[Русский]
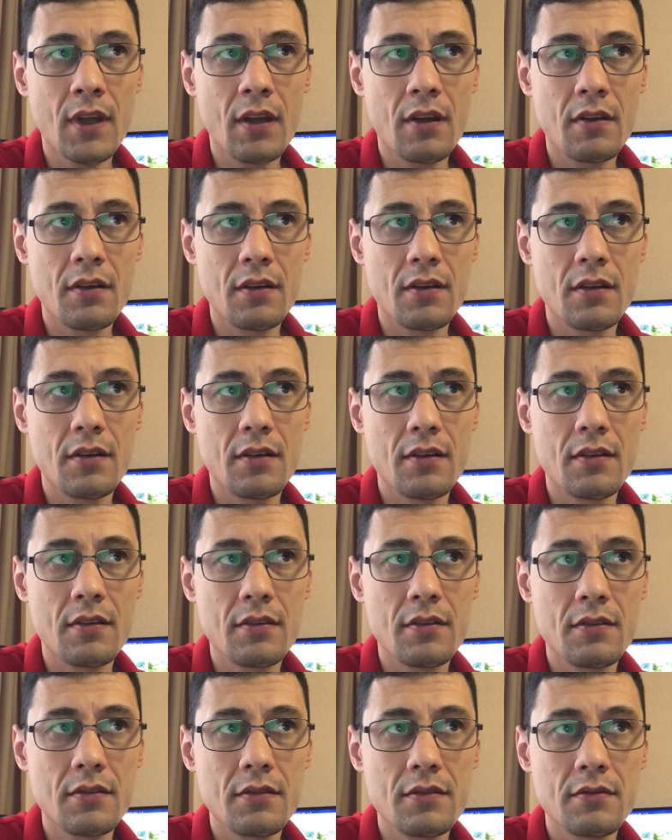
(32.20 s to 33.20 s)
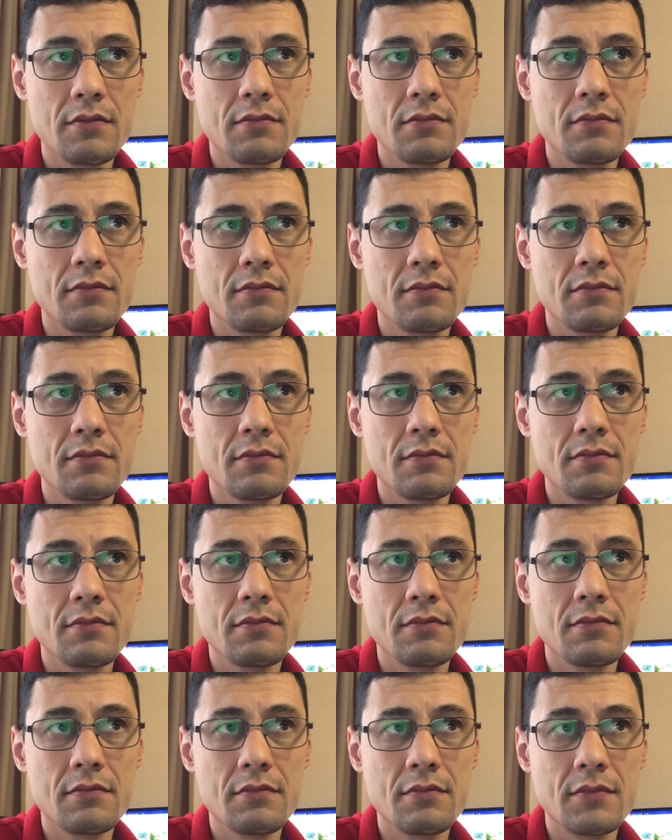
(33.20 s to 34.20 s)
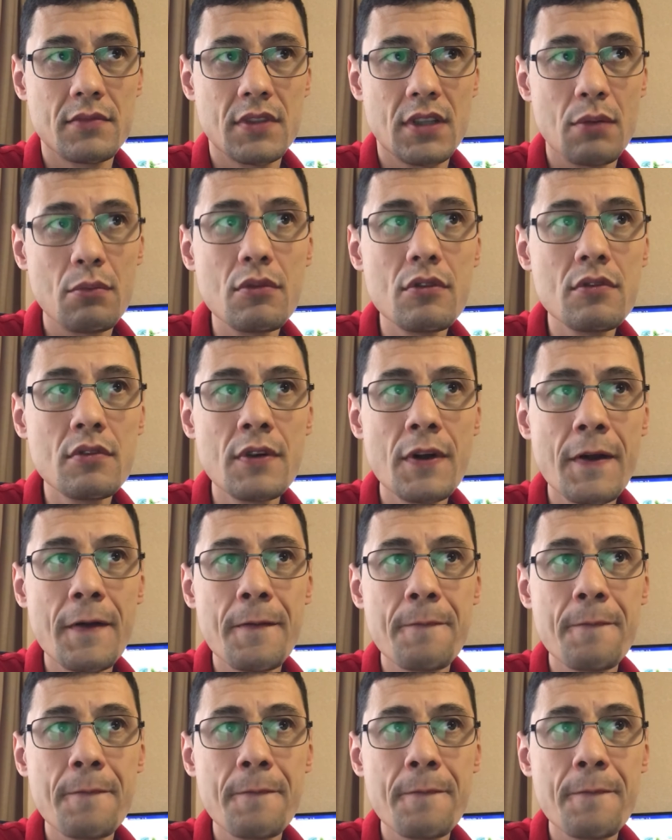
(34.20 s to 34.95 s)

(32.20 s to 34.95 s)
Э, тому,